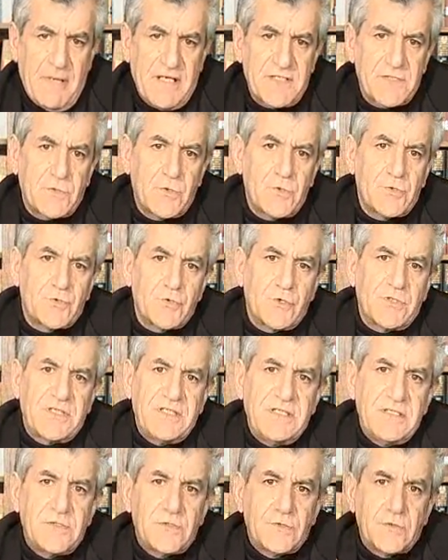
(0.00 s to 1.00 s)
Parce que ce
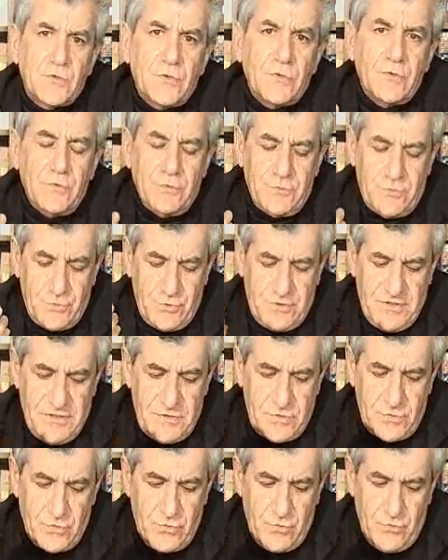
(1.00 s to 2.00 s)
qui, se, ce
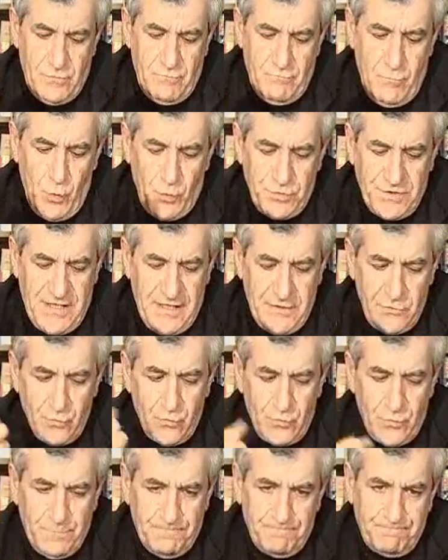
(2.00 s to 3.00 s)
qui se montre à
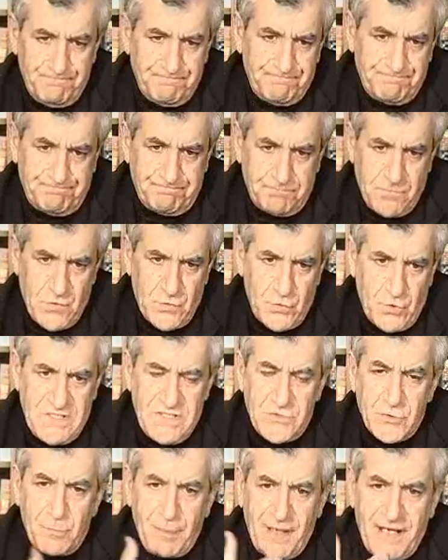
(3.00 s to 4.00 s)
nous, ce
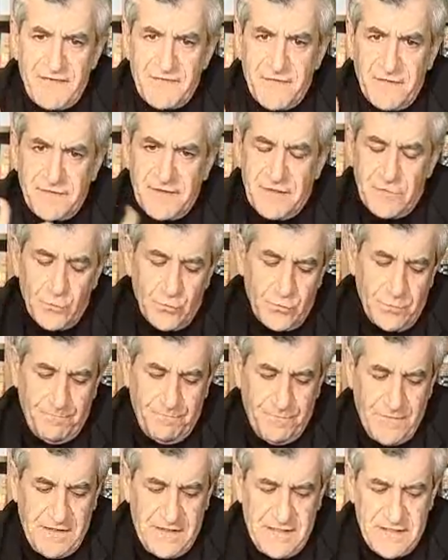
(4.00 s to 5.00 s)
qui se présente à nous,
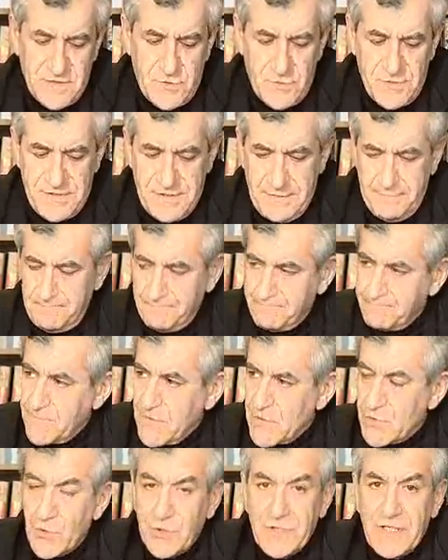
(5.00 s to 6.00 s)
qu'est-ce que c'est
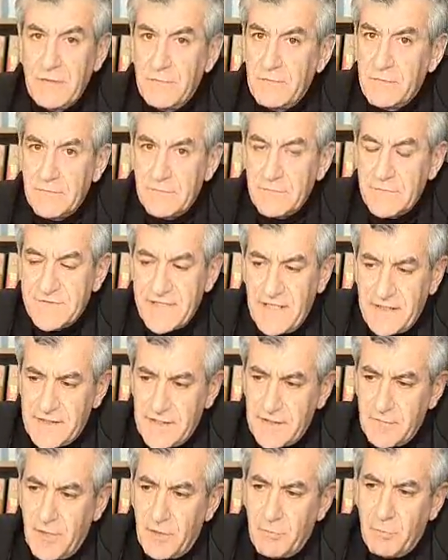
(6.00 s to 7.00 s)
Ce n'est
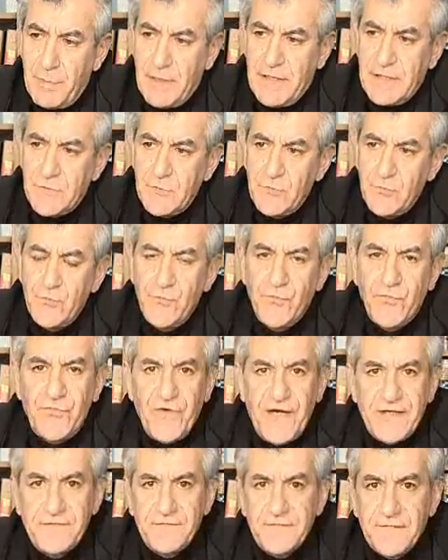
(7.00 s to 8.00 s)
certainement pas du
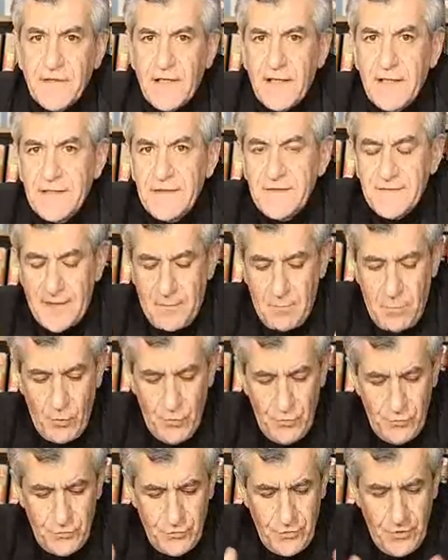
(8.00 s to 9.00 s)
fait à l'état
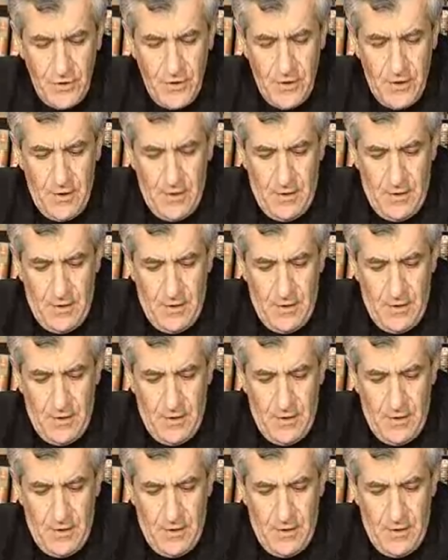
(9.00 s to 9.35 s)
brut,